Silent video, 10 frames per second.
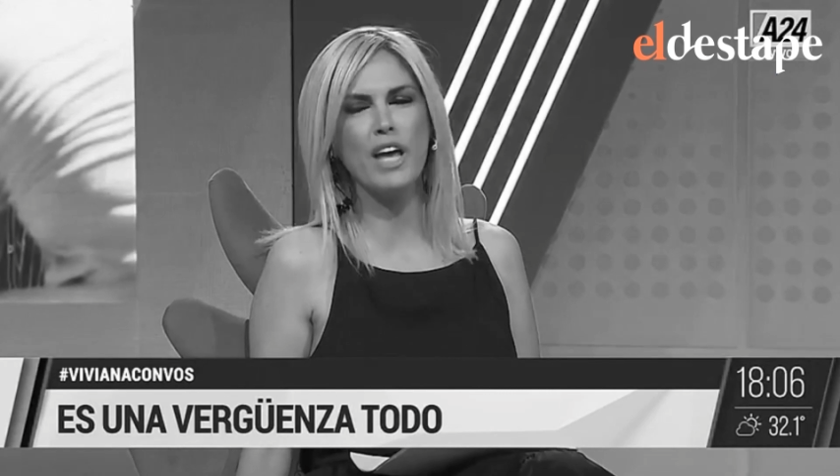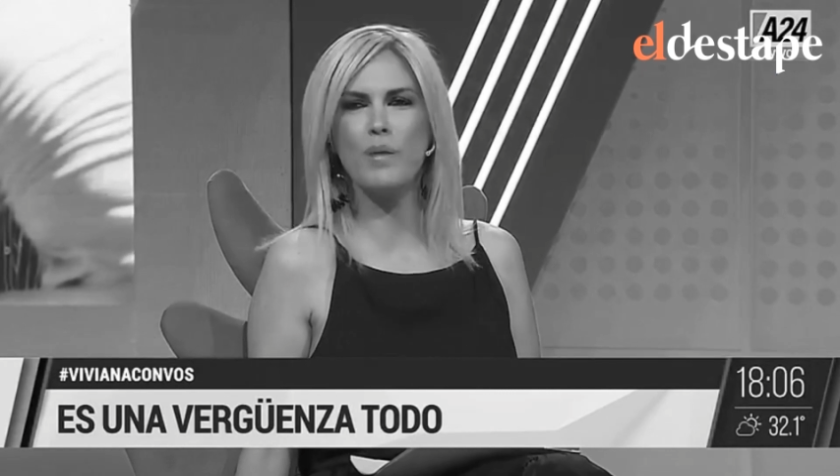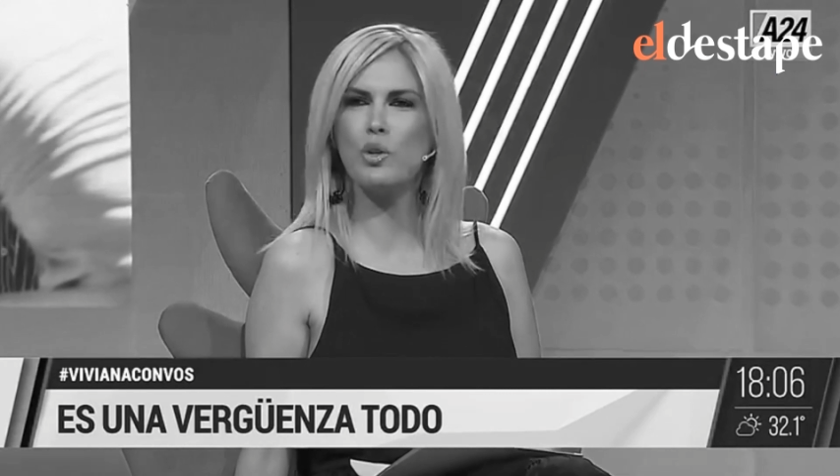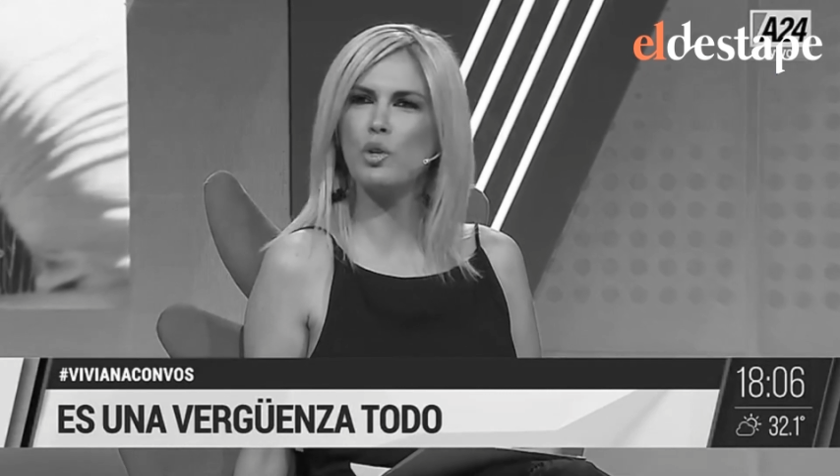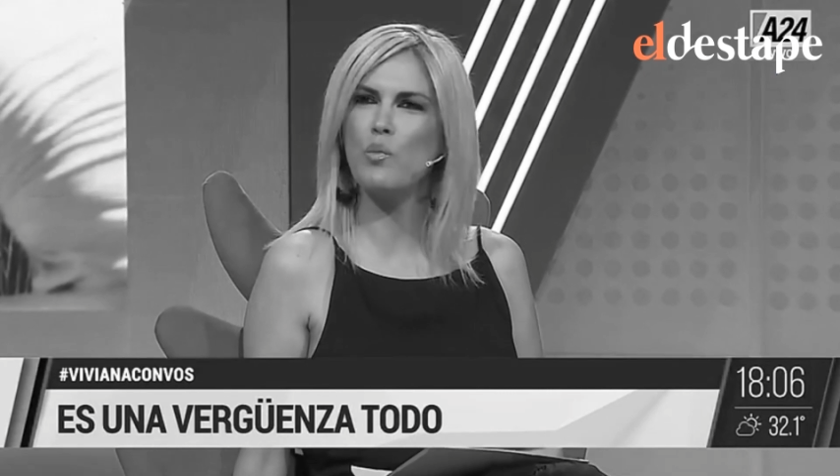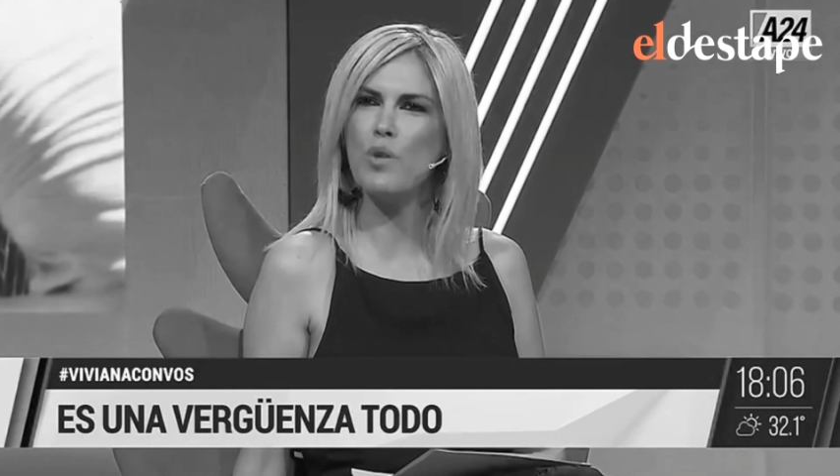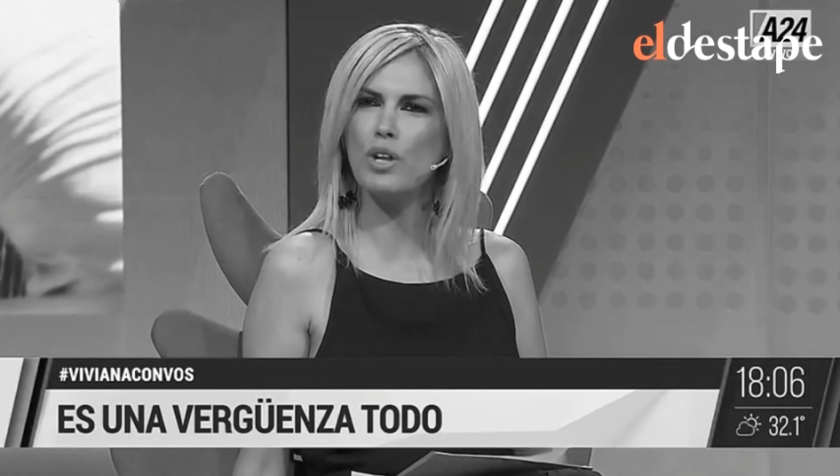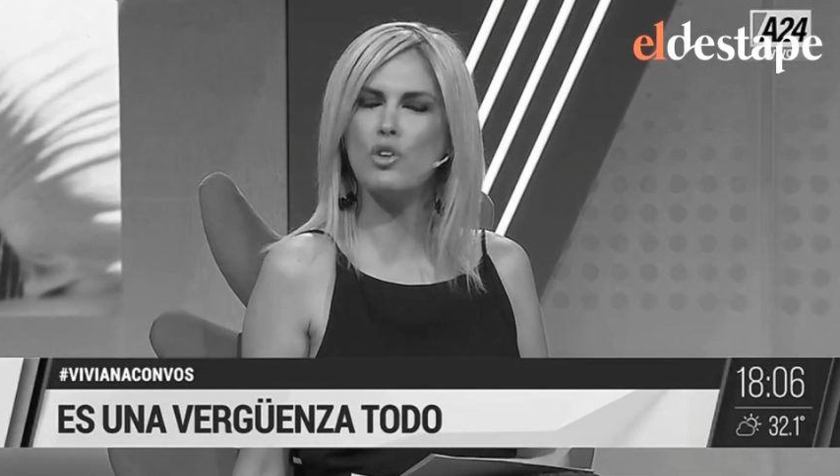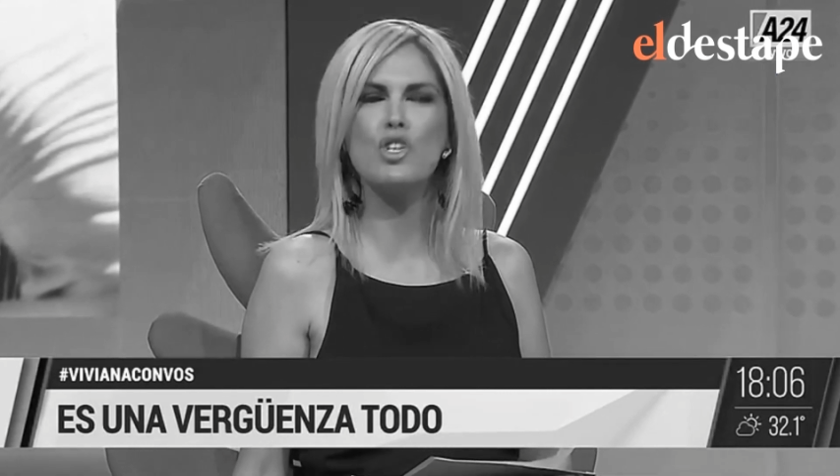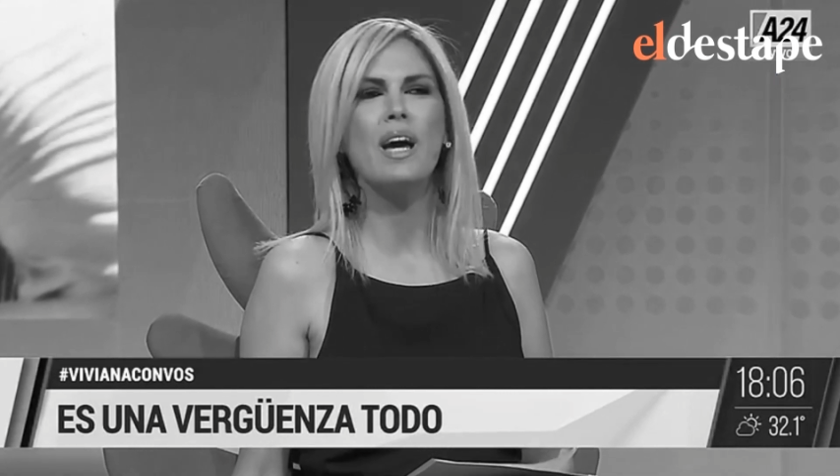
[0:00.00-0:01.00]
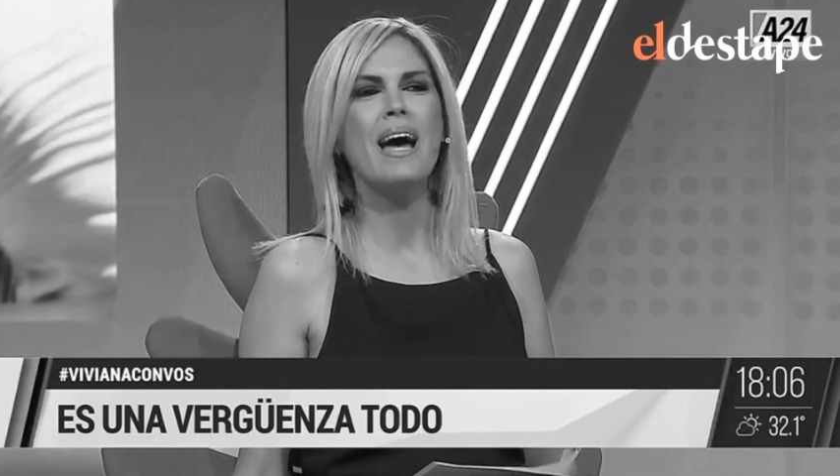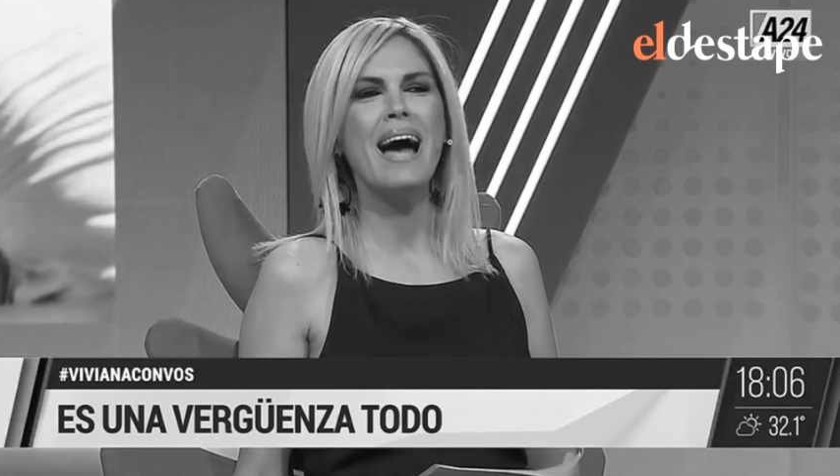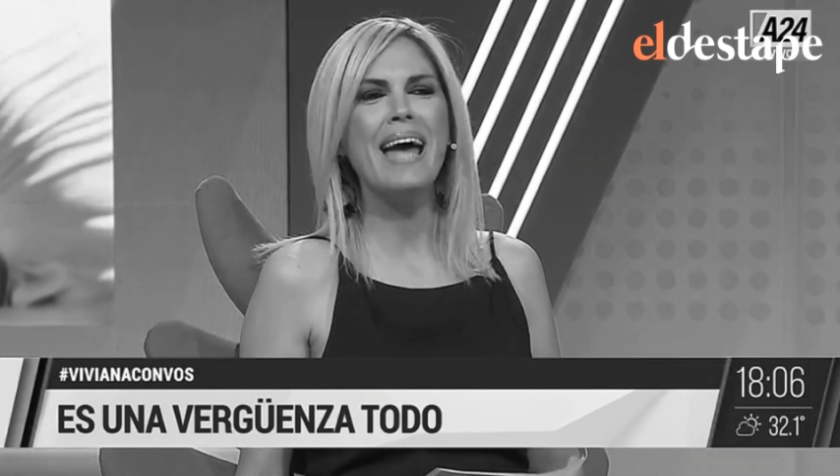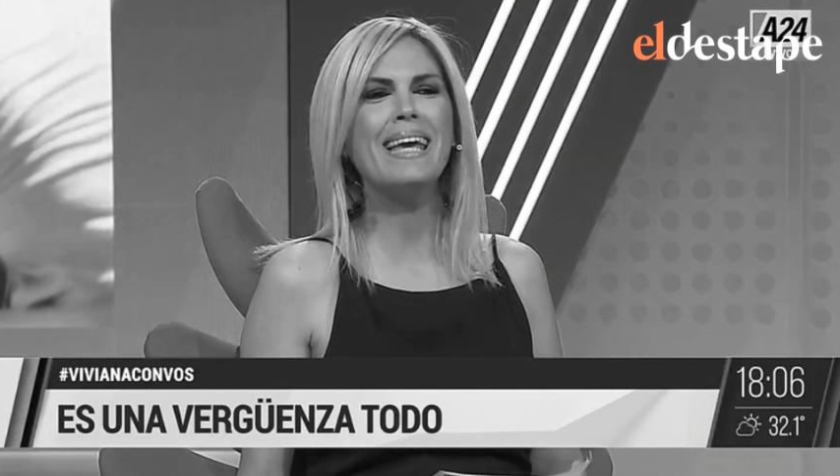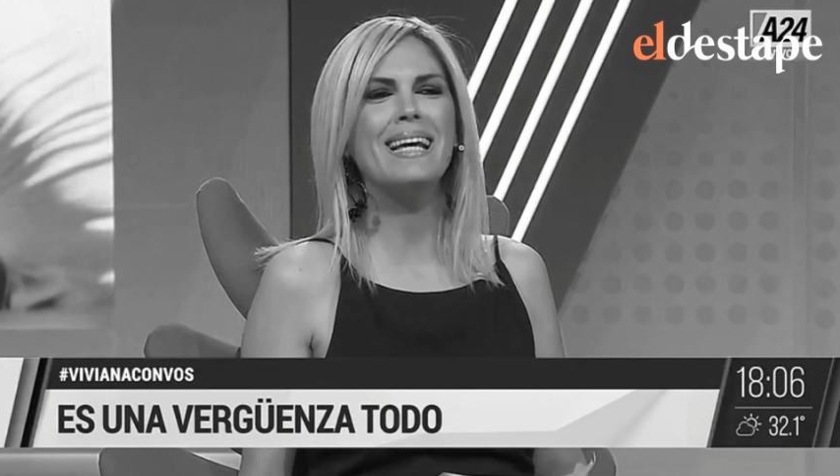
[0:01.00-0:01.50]
de nuestros muertos,
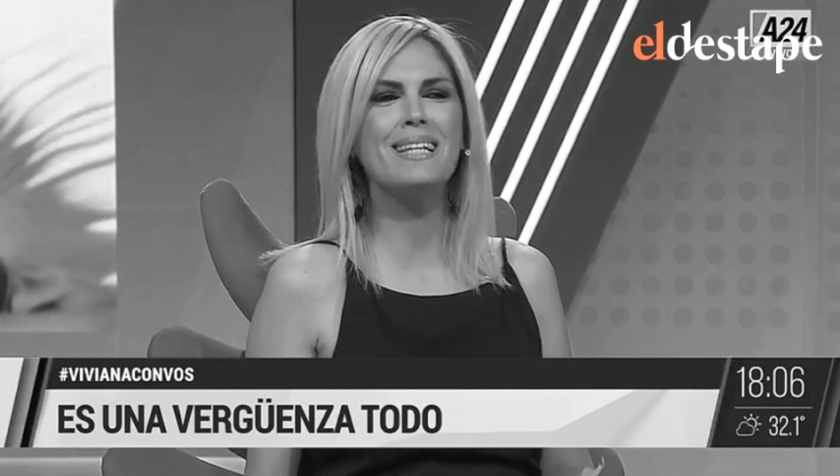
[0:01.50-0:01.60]
hay que